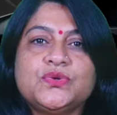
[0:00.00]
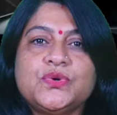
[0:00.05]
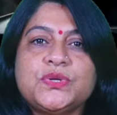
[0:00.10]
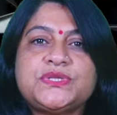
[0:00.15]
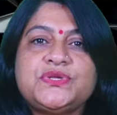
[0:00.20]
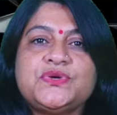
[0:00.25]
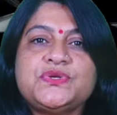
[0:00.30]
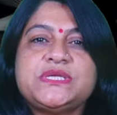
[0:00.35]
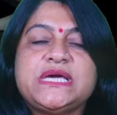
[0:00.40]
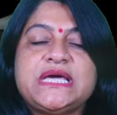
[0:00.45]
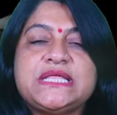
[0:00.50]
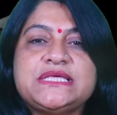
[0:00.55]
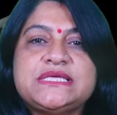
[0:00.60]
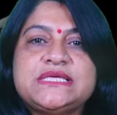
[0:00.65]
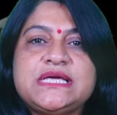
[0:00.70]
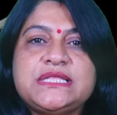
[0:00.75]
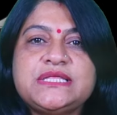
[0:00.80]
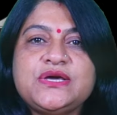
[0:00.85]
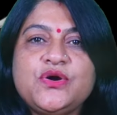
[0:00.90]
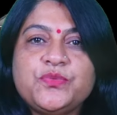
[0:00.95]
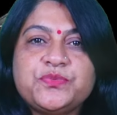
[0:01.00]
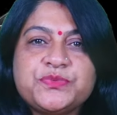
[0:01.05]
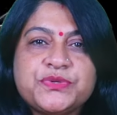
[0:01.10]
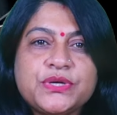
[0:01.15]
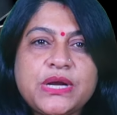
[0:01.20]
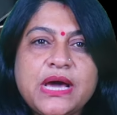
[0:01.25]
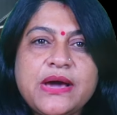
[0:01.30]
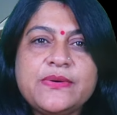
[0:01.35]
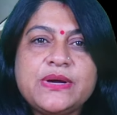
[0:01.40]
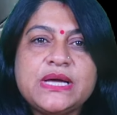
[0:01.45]
दोस्तों जैसे जैसे
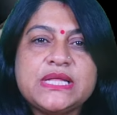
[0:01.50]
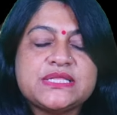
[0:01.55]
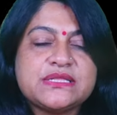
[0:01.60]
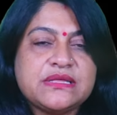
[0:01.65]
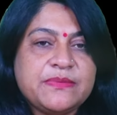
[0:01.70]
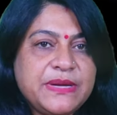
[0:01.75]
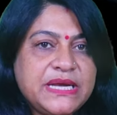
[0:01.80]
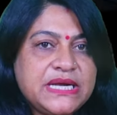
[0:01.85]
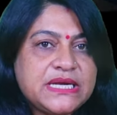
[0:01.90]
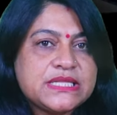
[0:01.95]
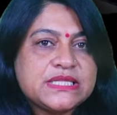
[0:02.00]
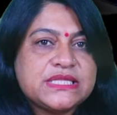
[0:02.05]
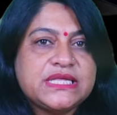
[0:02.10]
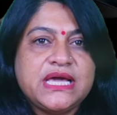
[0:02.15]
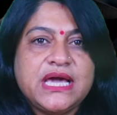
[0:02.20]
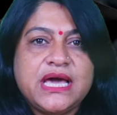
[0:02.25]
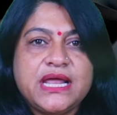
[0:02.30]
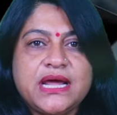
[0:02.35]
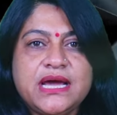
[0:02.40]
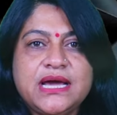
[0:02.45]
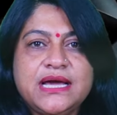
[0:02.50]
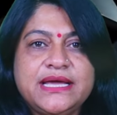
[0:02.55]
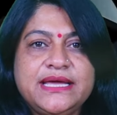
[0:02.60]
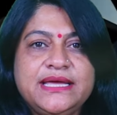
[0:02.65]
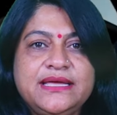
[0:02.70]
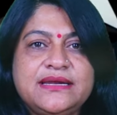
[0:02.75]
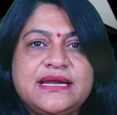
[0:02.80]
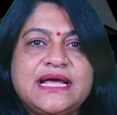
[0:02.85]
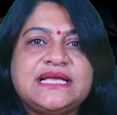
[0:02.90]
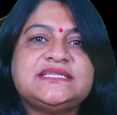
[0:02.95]
उपचुनाव का समय नजदीक आ रहा
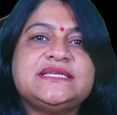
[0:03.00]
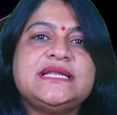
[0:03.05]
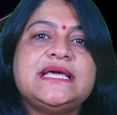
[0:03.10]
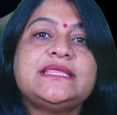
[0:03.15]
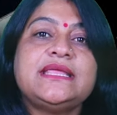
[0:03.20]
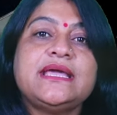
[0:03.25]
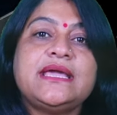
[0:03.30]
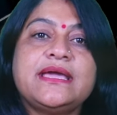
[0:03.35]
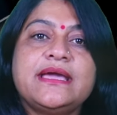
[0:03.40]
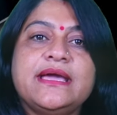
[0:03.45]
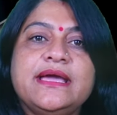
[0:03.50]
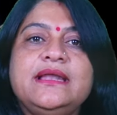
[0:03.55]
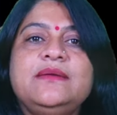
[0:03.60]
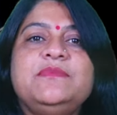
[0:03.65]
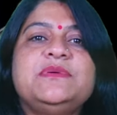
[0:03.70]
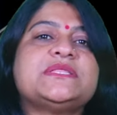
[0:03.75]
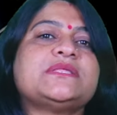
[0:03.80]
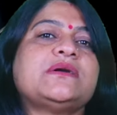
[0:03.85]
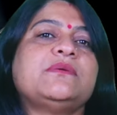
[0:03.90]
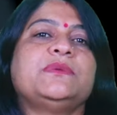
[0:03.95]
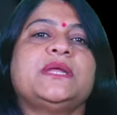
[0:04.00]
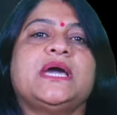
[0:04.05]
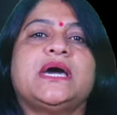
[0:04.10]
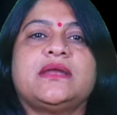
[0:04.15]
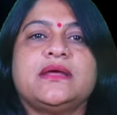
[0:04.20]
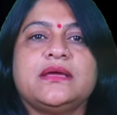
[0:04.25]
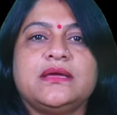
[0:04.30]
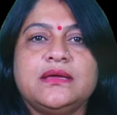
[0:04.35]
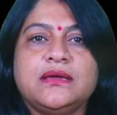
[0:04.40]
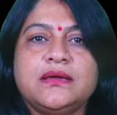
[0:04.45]
है राजनीतिक खेल भी सामने
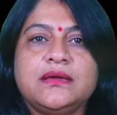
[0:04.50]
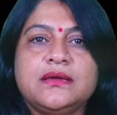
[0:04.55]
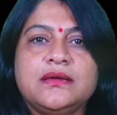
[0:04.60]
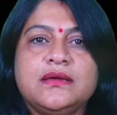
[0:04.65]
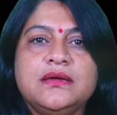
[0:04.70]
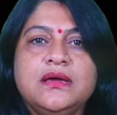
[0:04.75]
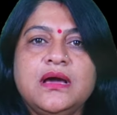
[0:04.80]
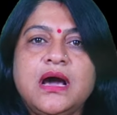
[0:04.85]
आ रहे हैं